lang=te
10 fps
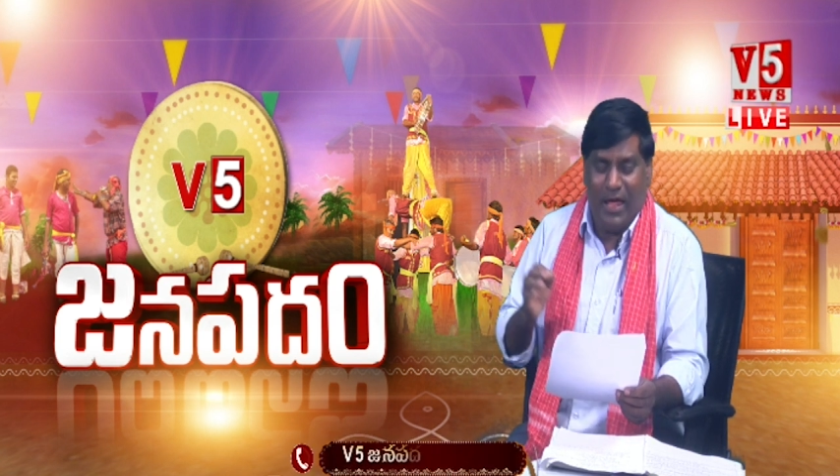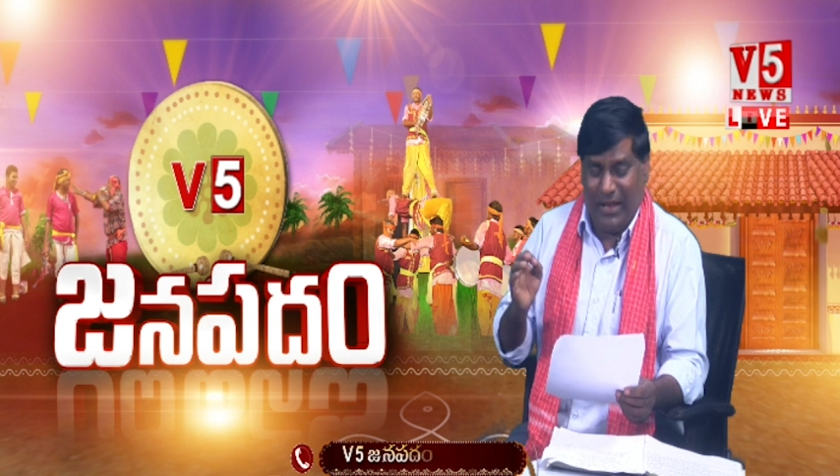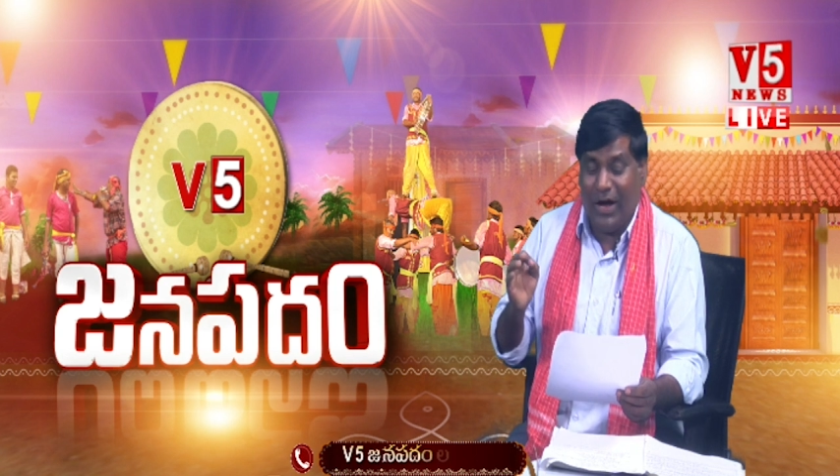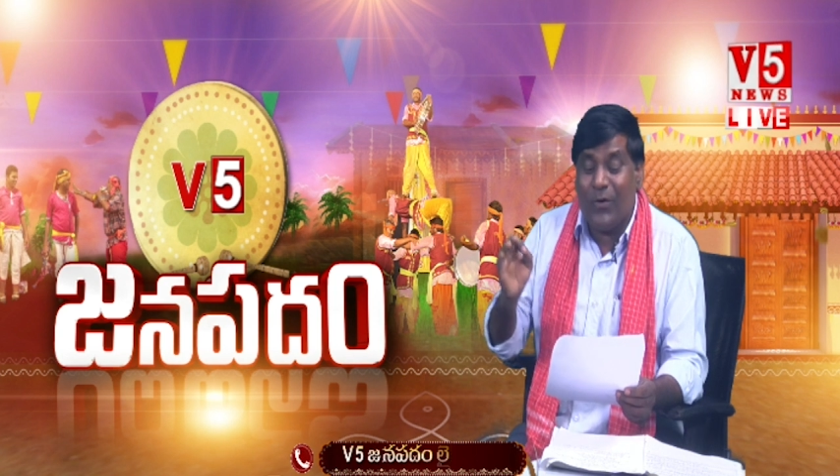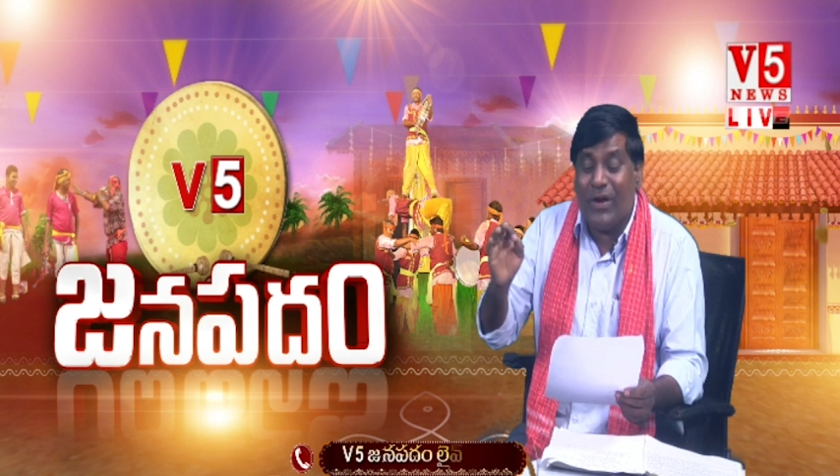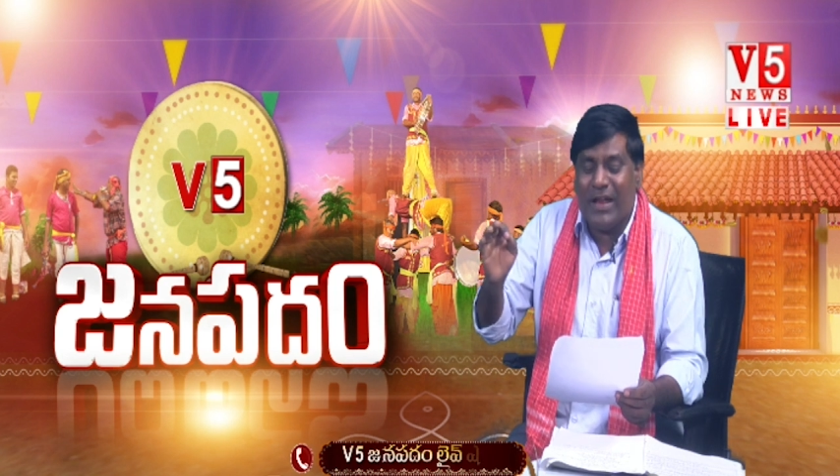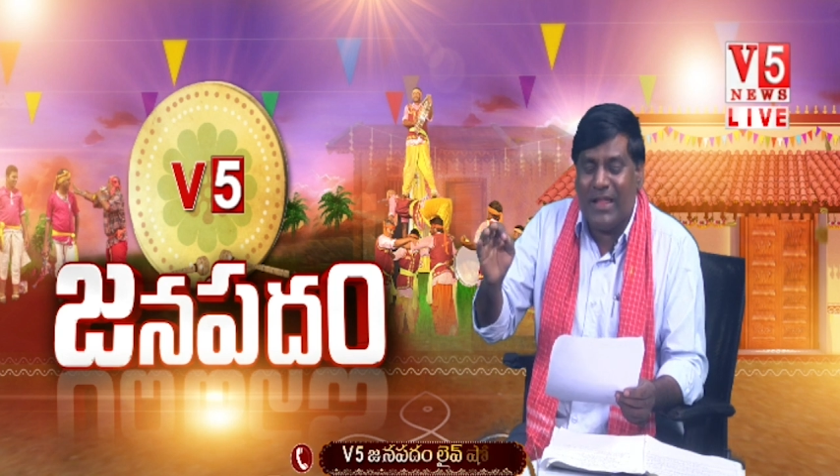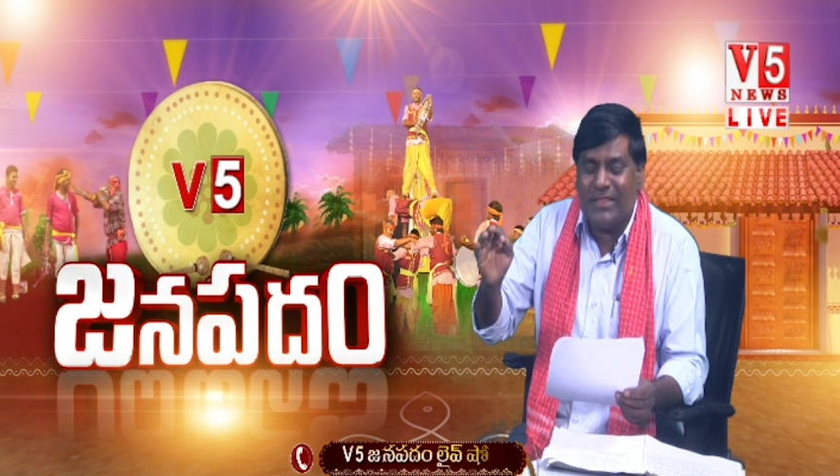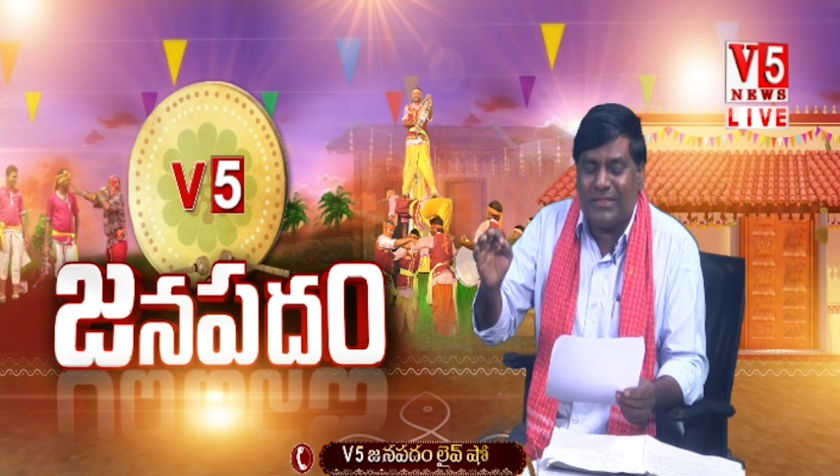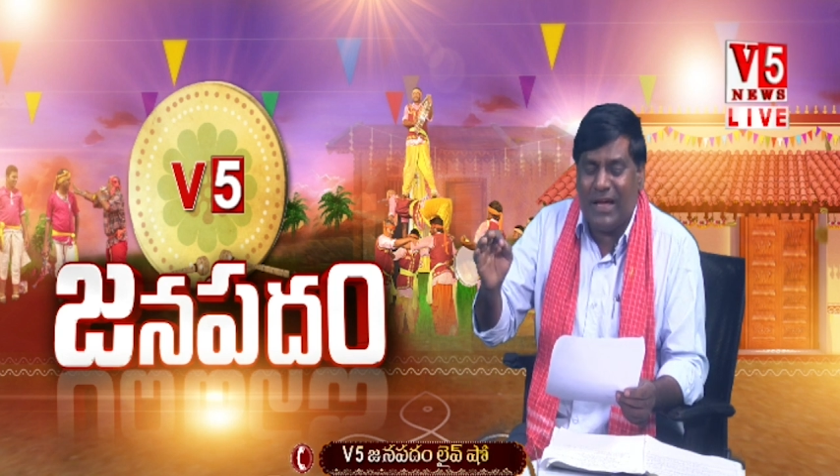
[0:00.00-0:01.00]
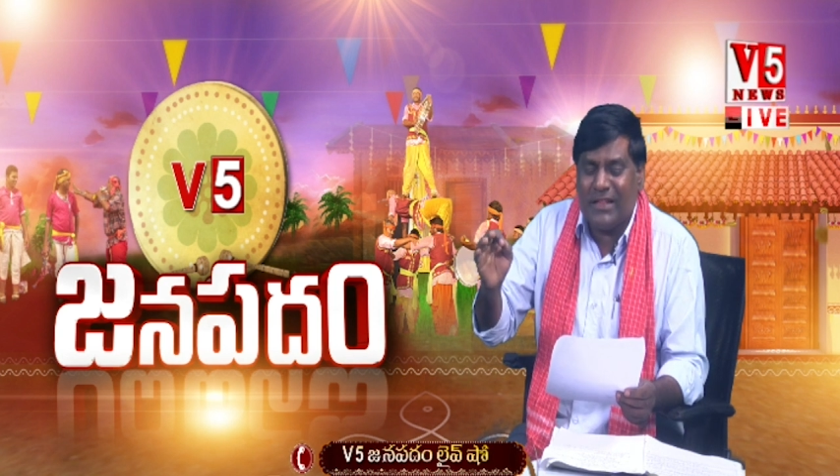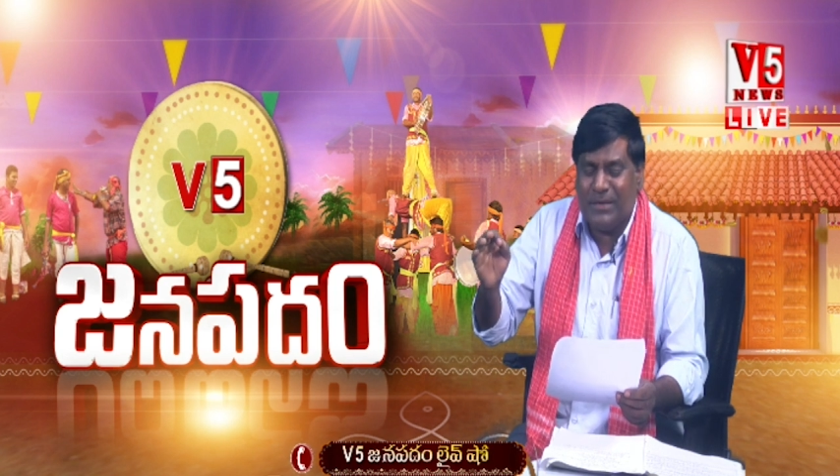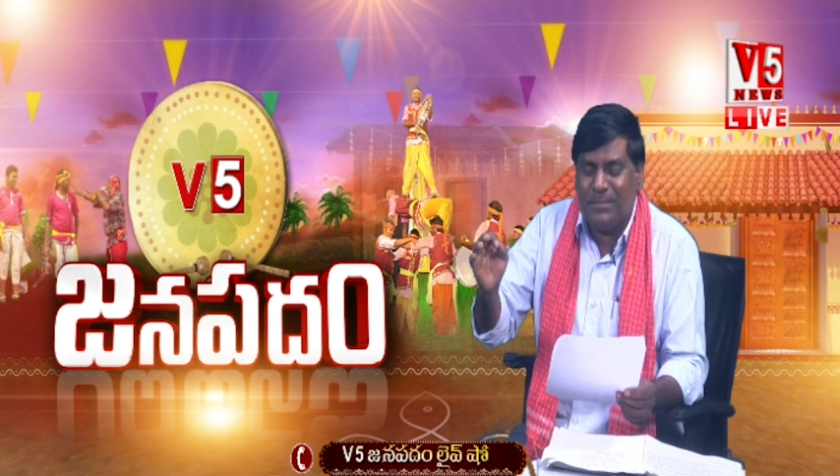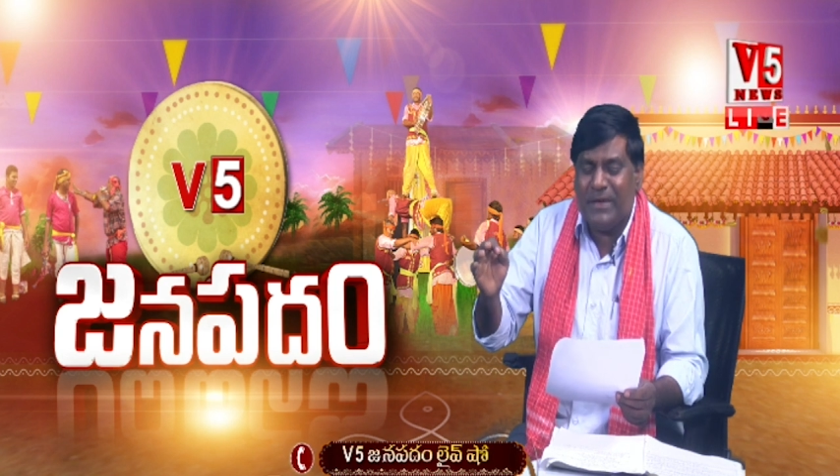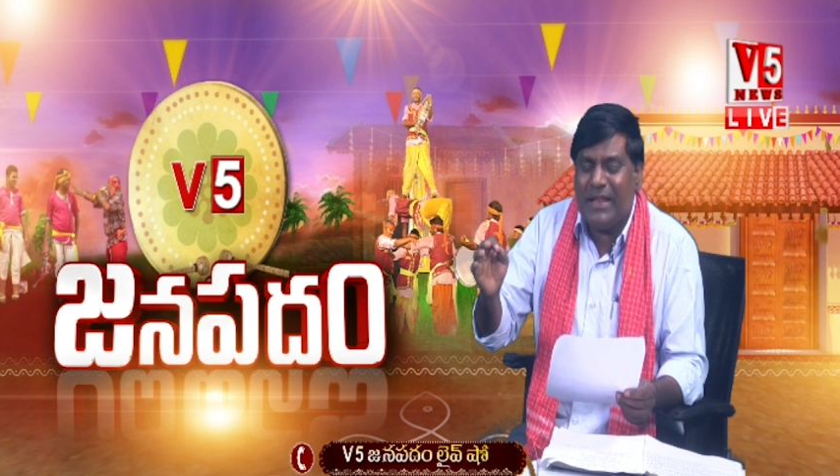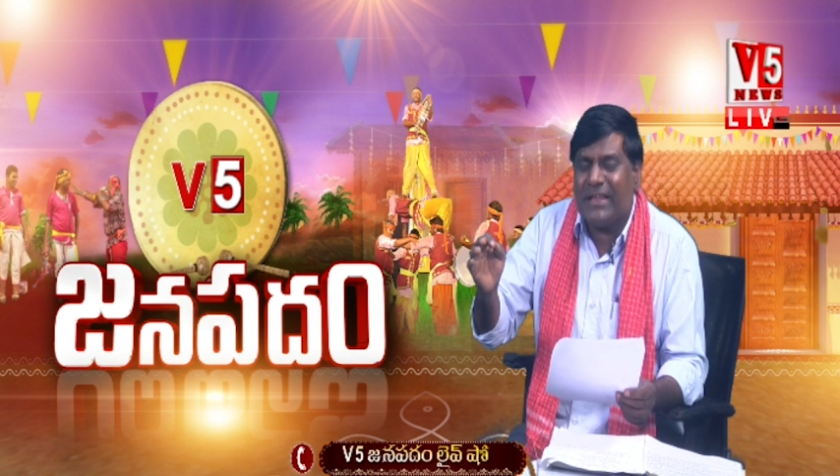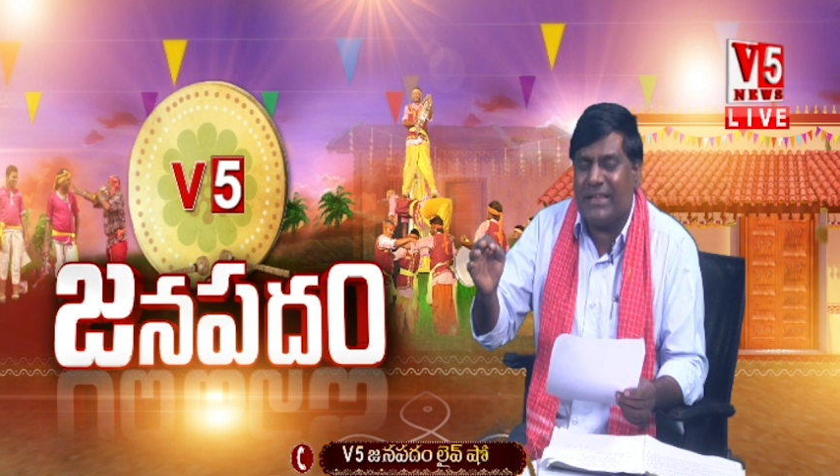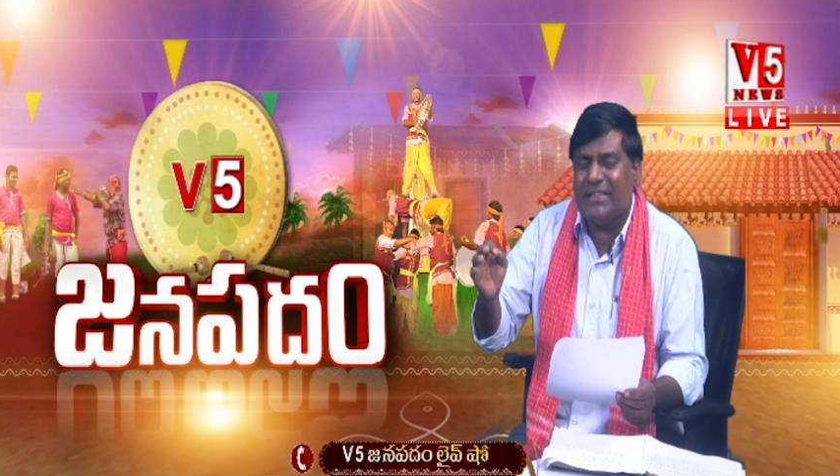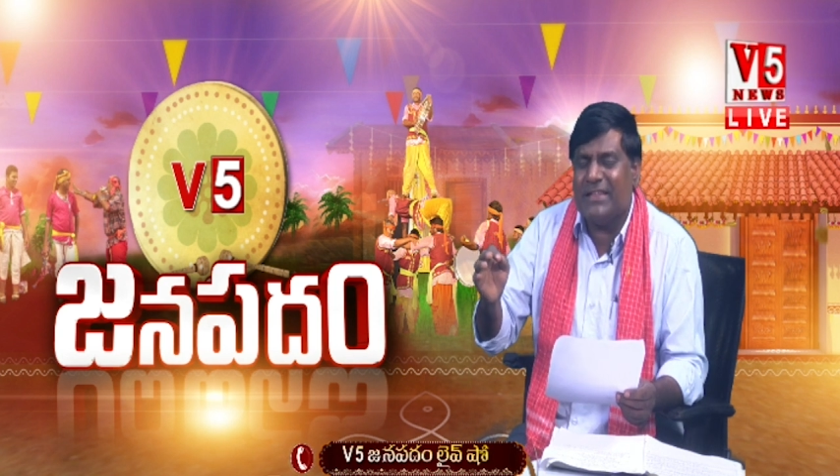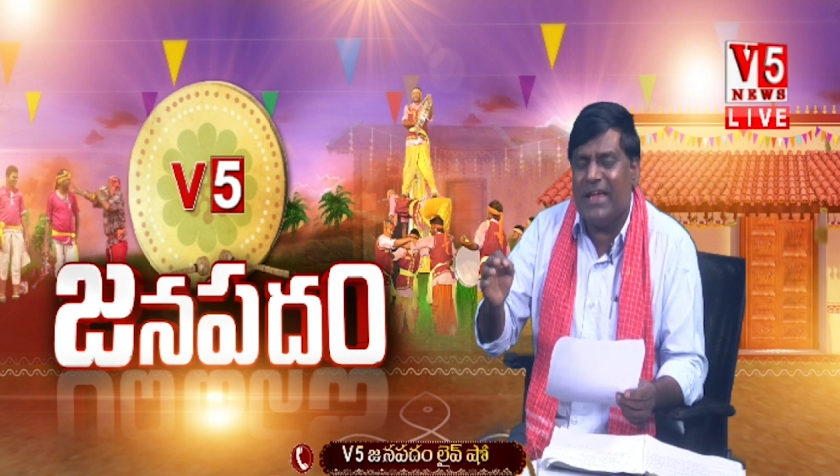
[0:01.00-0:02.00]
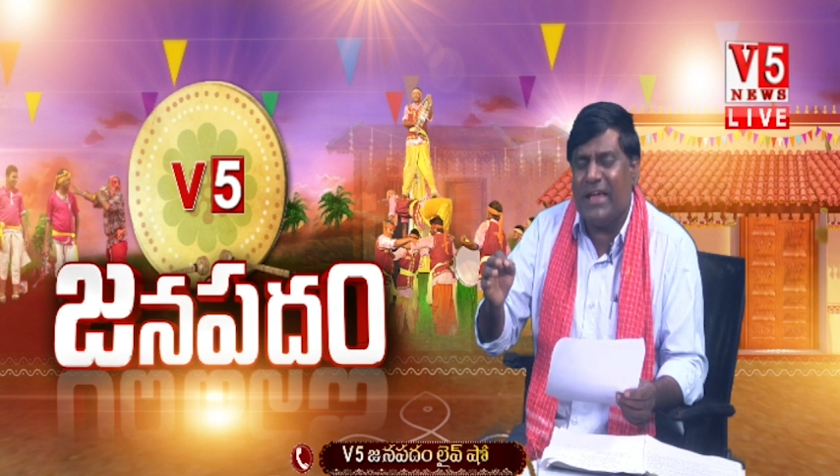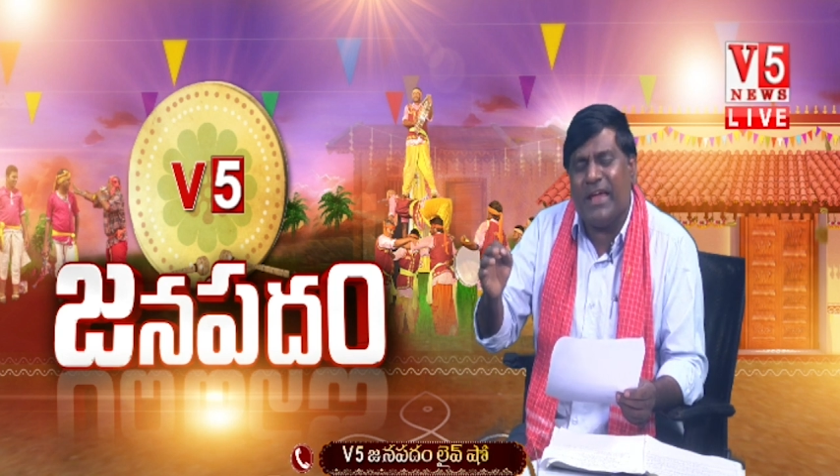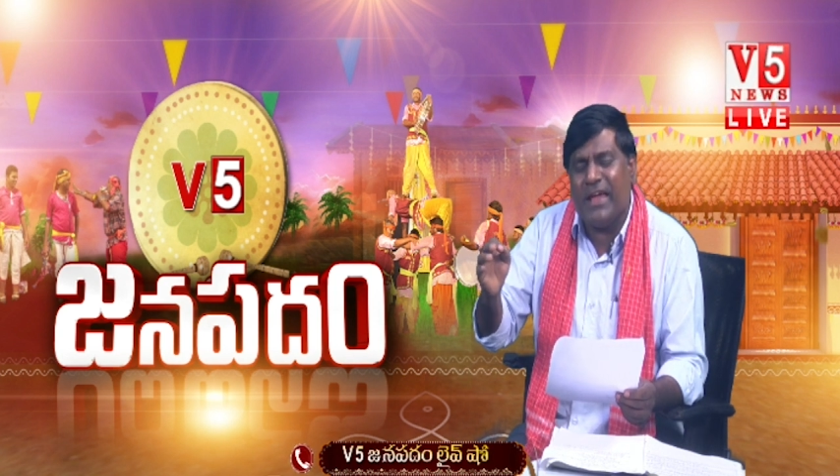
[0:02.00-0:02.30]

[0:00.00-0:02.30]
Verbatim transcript: నా ఒళ్ళంతా తిమ్మి వచ్చిందే